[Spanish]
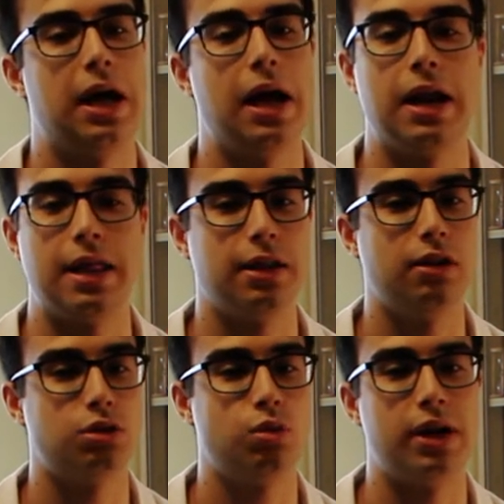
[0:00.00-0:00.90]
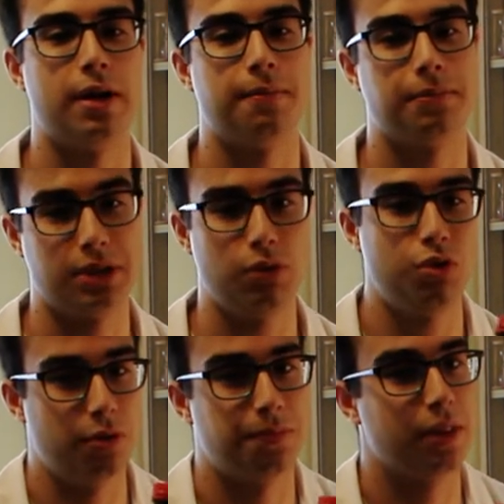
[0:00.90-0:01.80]
A nadie le suena,
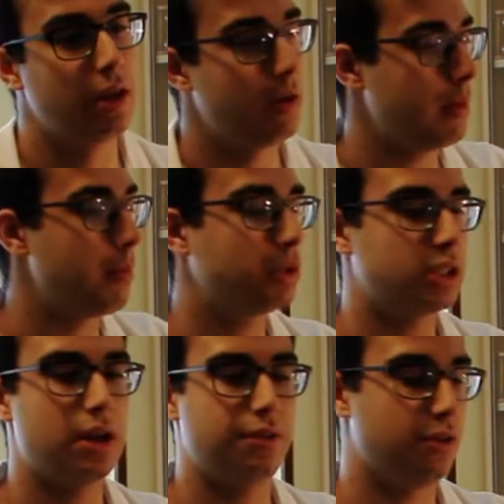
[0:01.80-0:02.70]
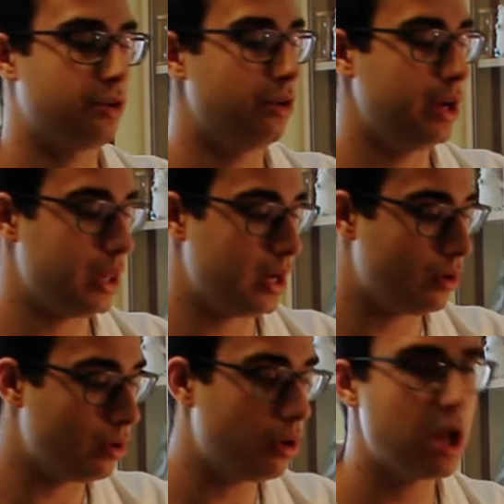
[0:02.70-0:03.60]
seguro. Bien, pues el ácido
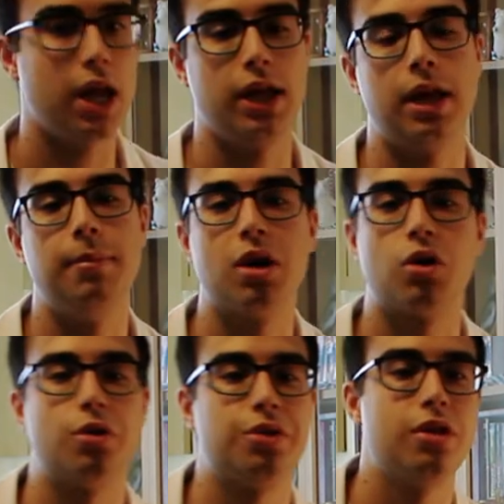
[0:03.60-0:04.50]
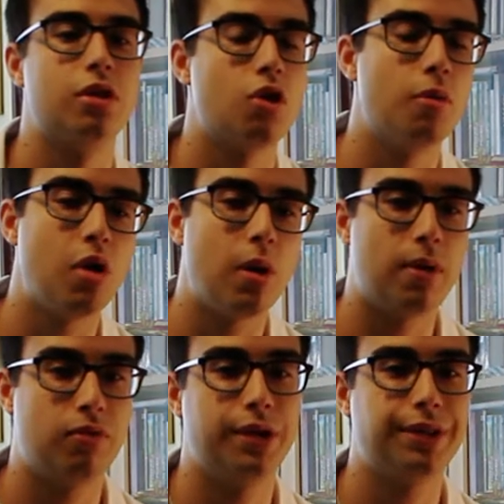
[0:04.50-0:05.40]
clorhídrico, eh, también conocido como
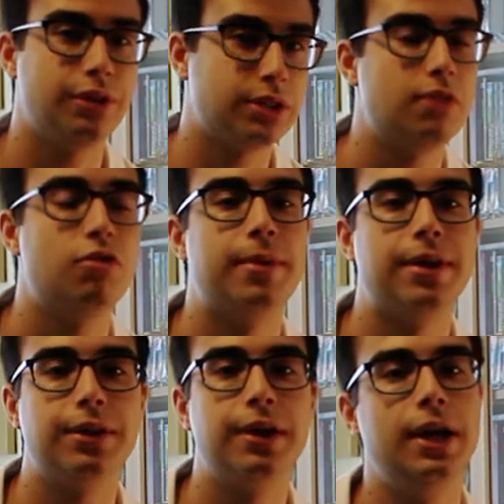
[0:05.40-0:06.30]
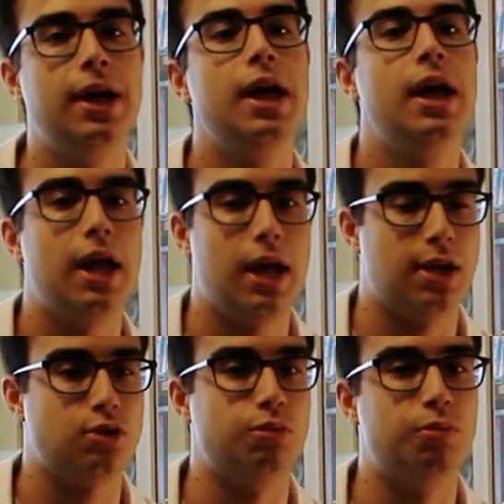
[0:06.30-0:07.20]
agua fuerte o salfumant,
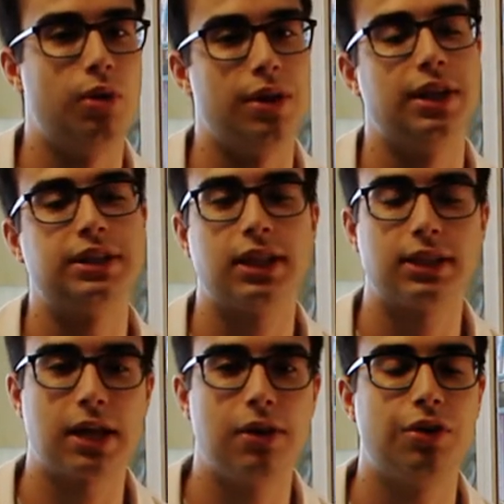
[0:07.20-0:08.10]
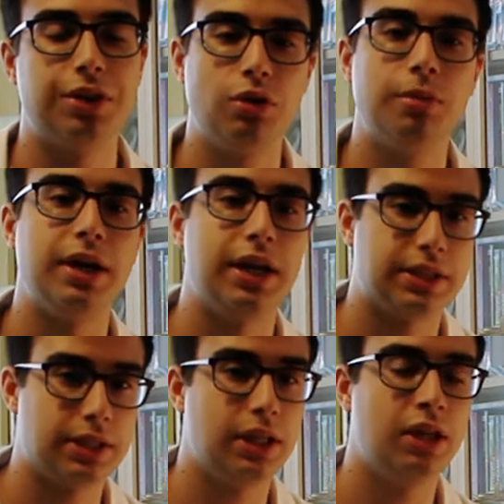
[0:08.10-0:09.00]
es un buen desatascador de
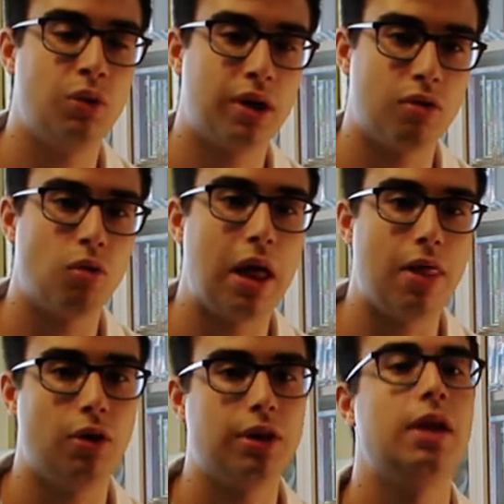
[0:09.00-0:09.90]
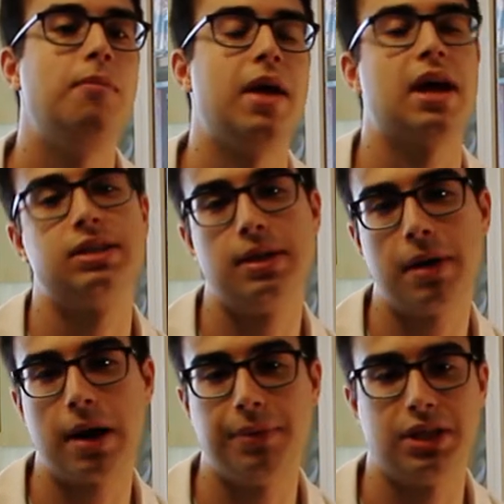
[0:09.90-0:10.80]
tuberías y un regulador del pH
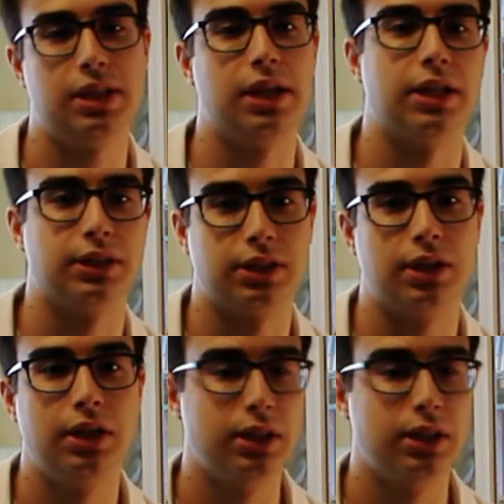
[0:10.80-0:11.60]
para piscinas.